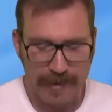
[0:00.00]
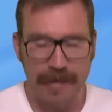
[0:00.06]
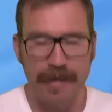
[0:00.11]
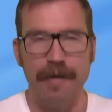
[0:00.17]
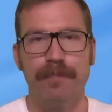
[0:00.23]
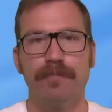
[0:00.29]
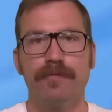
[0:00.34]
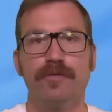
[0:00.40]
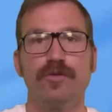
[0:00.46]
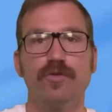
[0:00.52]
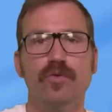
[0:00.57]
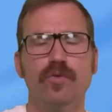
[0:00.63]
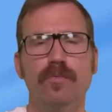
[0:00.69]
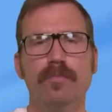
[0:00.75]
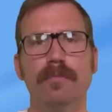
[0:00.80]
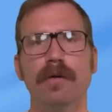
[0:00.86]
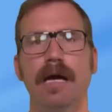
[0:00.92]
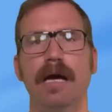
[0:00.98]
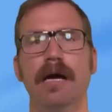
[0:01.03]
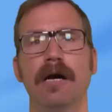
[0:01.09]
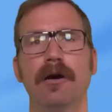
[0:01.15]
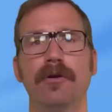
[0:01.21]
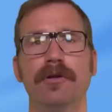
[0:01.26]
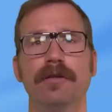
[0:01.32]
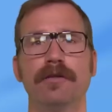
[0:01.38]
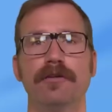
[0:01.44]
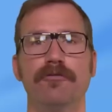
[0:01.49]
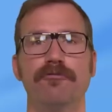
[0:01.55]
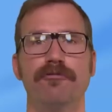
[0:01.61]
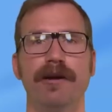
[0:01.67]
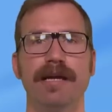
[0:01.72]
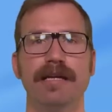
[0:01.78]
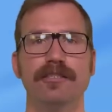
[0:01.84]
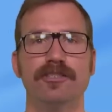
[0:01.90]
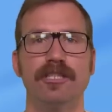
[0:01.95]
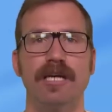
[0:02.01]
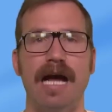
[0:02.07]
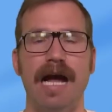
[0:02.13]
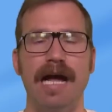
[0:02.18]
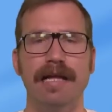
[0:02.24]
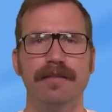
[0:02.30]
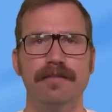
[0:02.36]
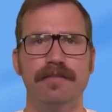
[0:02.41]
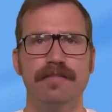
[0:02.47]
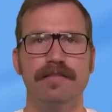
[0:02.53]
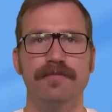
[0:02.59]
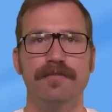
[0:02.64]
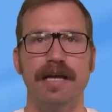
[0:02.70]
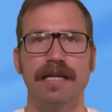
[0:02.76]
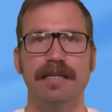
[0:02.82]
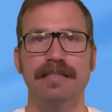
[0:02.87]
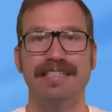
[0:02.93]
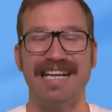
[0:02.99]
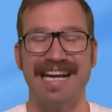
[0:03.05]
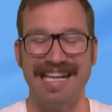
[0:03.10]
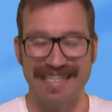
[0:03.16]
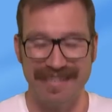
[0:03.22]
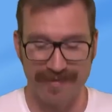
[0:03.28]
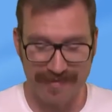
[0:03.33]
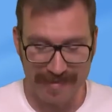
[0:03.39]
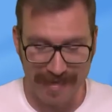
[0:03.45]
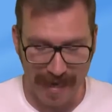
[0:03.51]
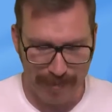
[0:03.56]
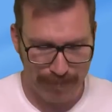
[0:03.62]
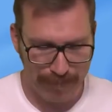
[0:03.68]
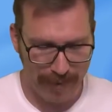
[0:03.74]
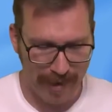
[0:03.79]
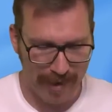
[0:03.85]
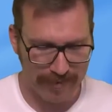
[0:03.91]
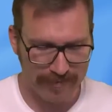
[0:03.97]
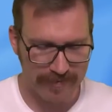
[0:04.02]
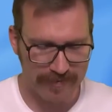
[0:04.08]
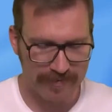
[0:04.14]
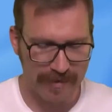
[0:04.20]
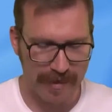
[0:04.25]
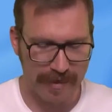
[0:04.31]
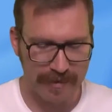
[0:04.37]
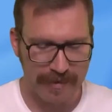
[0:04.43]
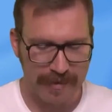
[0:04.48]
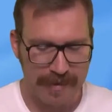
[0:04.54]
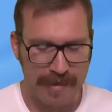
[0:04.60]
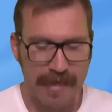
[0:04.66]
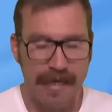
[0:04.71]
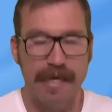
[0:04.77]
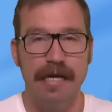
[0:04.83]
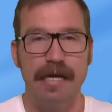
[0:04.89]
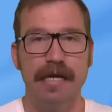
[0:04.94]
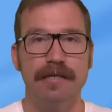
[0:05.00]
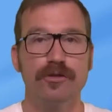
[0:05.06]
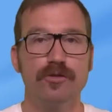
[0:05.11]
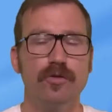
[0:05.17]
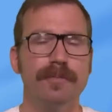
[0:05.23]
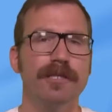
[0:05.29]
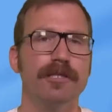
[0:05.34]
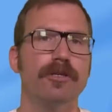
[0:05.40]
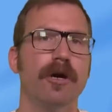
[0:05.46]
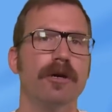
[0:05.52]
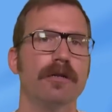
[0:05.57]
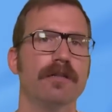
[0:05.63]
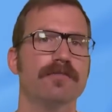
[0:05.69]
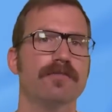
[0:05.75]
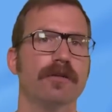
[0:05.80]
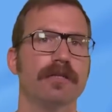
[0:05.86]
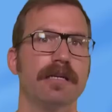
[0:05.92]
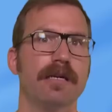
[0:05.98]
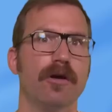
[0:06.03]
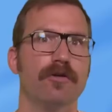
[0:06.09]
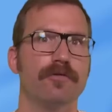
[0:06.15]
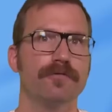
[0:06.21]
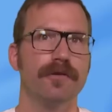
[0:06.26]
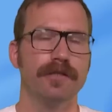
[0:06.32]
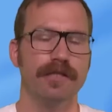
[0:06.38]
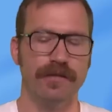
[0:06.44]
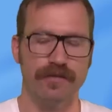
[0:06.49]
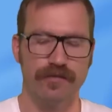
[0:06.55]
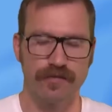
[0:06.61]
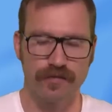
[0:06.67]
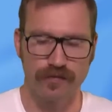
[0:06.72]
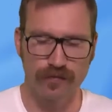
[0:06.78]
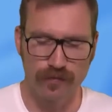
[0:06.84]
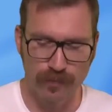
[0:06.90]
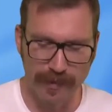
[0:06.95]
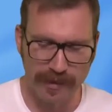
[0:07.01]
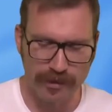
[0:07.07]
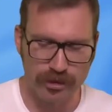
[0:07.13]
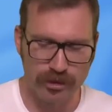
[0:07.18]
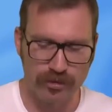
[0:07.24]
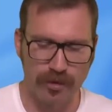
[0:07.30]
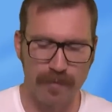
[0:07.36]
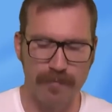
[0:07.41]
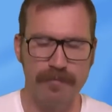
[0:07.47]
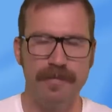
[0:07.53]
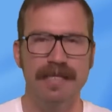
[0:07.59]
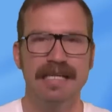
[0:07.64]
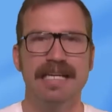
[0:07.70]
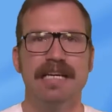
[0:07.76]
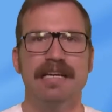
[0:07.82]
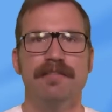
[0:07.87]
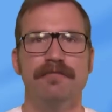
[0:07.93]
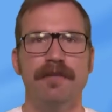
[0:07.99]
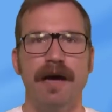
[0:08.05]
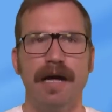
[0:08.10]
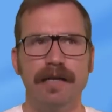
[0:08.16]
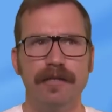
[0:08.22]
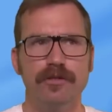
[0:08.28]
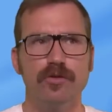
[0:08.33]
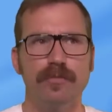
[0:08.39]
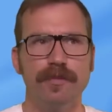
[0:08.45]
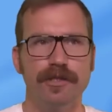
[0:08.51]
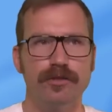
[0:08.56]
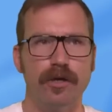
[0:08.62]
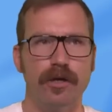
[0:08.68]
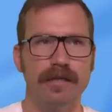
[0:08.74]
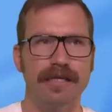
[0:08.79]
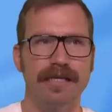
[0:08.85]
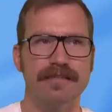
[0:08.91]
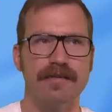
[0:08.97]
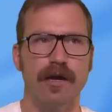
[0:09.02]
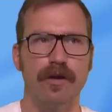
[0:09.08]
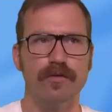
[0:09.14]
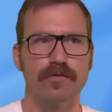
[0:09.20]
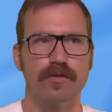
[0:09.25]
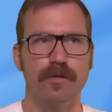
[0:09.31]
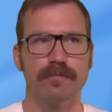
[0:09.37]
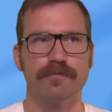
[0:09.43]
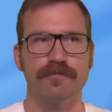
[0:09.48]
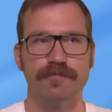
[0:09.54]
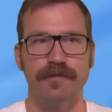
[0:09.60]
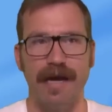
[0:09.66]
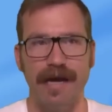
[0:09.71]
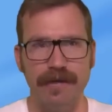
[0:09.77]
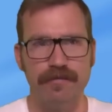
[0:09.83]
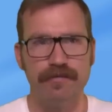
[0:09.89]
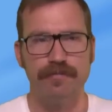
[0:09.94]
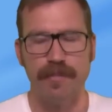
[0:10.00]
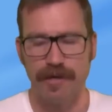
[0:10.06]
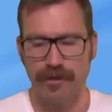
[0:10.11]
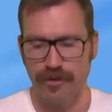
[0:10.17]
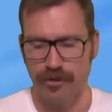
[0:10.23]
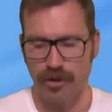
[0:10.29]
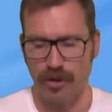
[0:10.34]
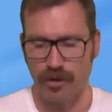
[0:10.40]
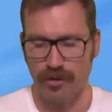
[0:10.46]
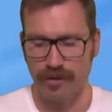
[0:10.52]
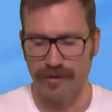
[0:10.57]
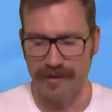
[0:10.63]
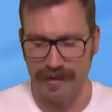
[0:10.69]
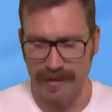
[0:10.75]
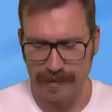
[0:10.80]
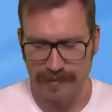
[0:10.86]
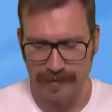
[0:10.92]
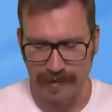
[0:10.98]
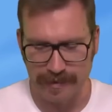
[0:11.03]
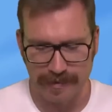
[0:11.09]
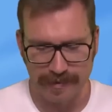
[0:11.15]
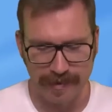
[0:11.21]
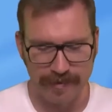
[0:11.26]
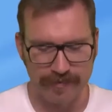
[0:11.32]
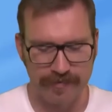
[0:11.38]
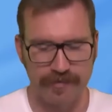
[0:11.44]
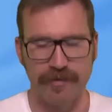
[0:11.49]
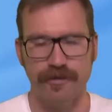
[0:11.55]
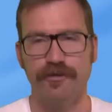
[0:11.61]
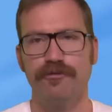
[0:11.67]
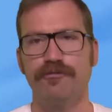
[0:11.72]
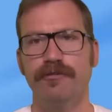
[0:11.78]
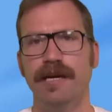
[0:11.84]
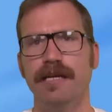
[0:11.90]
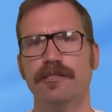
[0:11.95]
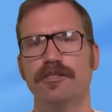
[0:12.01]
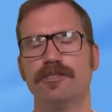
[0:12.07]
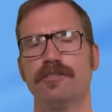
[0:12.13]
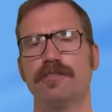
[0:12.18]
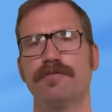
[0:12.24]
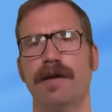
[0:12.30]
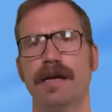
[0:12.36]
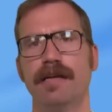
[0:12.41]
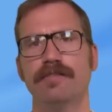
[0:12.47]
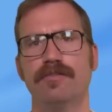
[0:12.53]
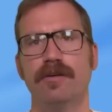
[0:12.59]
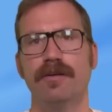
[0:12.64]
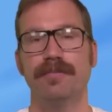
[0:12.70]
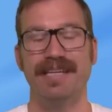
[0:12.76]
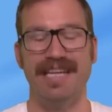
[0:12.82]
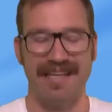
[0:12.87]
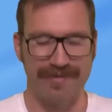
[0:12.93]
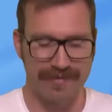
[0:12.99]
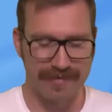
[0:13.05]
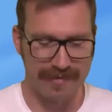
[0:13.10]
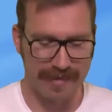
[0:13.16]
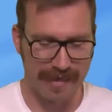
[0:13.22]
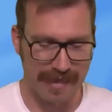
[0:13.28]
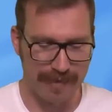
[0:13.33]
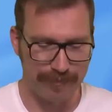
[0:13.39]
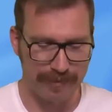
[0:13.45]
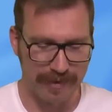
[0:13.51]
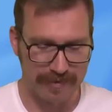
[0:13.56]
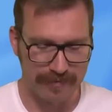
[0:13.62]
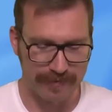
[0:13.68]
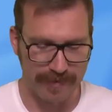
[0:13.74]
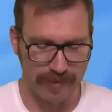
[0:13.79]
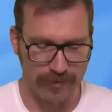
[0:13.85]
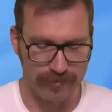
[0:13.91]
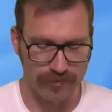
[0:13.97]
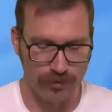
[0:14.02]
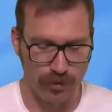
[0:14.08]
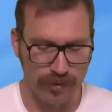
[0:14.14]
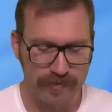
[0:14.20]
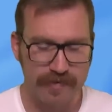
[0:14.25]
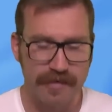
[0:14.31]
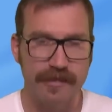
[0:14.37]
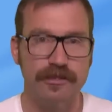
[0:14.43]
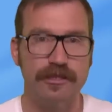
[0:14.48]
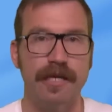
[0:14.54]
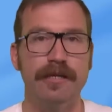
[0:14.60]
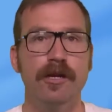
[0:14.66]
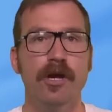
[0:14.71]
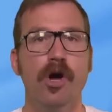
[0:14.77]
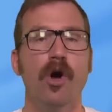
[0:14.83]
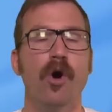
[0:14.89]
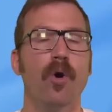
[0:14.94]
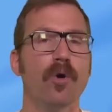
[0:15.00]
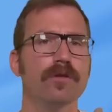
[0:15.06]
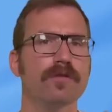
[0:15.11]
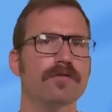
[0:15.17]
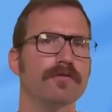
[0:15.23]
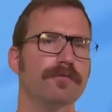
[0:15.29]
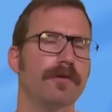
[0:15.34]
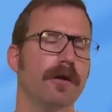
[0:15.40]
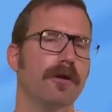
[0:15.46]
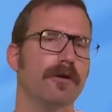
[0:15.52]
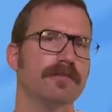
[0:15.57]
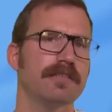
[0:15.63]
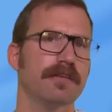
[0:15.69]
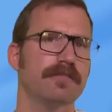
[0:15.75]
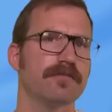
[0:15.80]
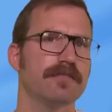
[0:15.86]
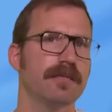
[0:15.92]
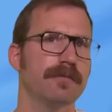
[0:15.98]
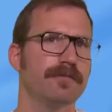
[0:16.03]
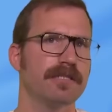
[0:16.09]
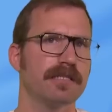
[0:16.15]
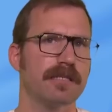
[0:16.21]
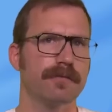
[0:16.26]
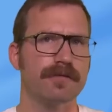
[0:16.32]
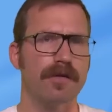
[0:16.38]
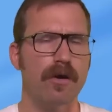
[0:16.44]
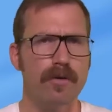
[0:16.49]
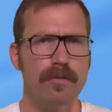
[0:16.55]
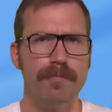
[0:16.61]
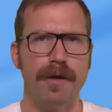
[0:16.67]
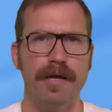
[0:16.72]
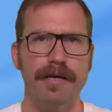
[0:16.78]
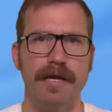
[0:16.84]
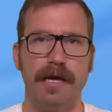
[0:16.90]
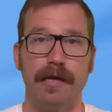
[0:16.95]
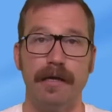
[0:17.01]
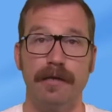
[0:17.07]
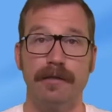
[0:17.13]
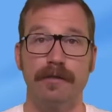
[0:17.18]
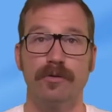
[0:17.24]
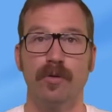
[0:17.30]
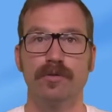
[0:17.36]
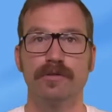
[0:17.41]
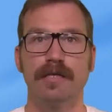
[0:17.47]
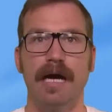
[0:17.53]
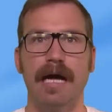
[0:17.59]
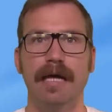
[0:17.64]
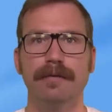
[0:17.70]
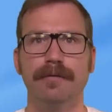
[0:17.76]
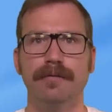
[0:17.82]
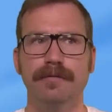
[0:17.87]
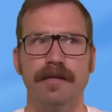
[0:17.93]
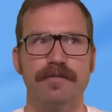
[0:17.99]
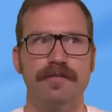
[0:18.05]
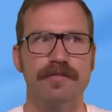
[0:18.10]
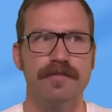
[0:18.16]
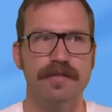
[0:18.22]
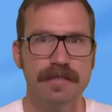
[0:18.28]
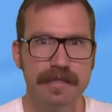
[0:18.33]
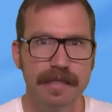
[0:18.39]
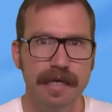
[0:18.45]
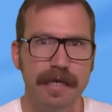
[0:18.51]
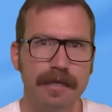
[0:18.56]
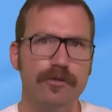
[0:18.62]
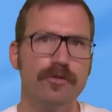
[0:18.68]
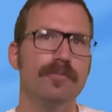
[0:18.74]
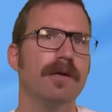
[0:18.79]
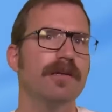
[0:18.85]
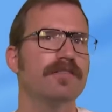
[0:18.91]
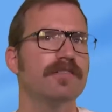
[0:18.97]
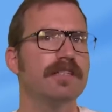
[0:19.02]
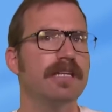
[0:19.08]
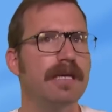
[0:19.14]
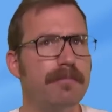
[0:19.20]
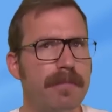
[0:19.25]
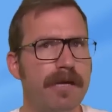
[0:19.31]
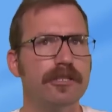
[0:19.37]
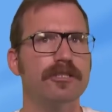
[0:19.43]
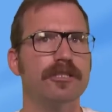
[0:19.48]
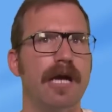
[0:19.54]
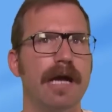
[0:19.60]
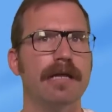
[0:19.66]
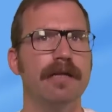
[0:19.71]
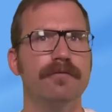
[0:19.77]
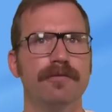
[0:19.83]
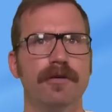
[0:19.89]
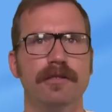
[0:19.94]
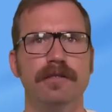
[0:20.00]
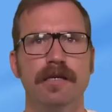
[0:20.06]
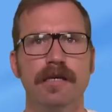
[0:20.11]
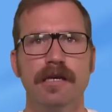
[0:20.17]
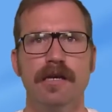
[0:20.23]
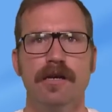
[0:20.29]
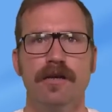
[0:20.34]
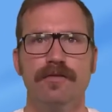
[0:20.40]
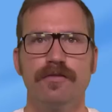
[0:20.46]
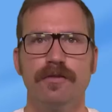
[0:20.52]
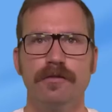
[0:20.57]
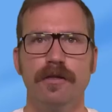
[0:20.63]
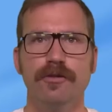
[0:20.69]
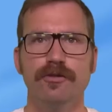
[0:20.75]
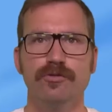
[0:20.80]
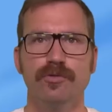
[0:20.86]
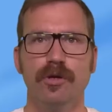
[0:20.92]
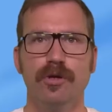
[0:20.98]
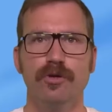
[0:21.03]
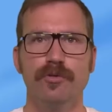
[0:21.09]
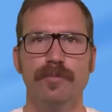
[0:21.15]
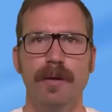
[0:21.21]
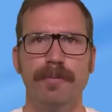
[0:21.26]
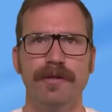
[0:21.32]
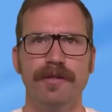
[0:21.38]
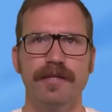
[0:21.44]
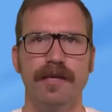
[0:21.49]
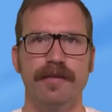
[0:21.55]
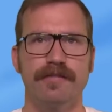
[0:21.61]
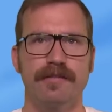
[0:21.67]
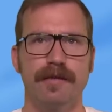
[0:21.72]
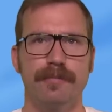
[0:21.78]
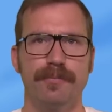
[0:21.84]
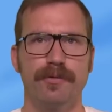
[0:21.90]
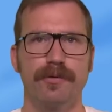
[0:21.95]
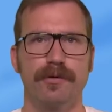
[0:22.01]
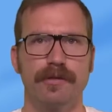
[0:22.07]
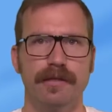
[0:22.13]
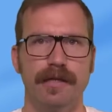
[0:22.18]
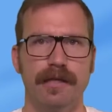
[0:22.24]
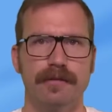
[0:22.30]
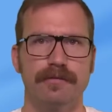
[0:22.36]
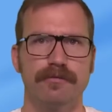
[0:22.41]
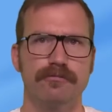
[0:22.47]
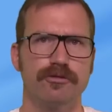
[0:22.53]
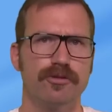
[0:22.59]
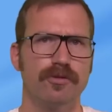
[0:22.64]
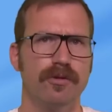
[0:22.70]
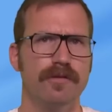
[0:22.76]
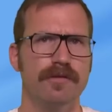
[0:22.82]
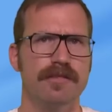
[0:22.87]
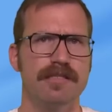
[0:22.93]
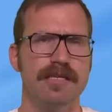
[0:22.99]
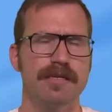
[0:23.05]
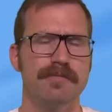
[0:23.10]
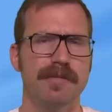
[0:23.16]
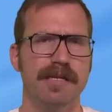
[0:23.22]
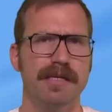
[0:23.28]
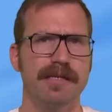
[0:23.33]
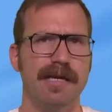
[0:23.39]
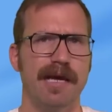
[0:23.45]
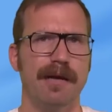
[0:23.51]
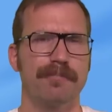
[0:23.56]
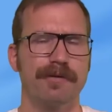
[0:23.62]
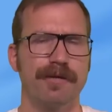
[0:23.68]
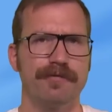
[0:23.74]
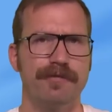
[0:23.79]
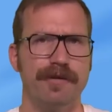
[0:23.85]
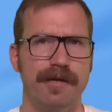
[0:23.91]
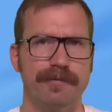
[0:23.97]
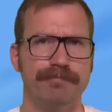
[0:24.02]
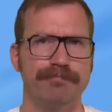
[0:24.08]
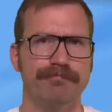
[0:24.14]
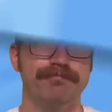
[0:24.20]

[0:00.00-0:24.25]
Ähm, Doom und Rage 1 werden Teil des Game Passes sein. Äh, Doom Eternal soll dann auch für die Switch kommen. Wann Doom Eternal jetzt rauskommt, weiß man noch nicht. Allerdings äh, Rage 2 soll im ersten Halbjahr 2019 erscheinen. Und zu Fallout 76 gab es auch ein paar Nachrichten, unter anderem, dass es nicht über Steam erscheinen wird, sondern nur über Bethesda.net. Schon ziemlich abgefahren.